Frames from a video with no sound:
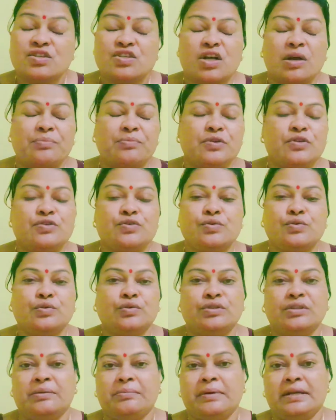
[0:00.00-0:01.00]
সব কিছু
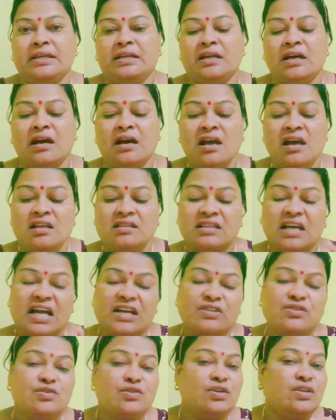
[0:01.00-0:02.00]
করতে পারি না
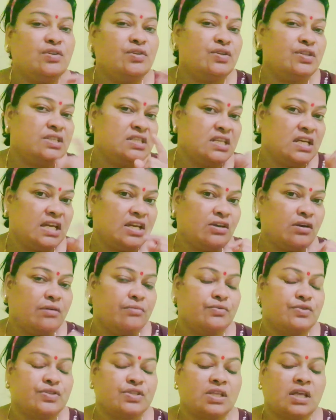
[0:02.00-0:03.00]
তার জন্যই হচ্ছে এই
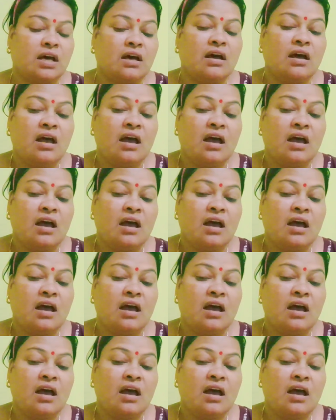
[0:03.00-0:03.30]
অবস্থা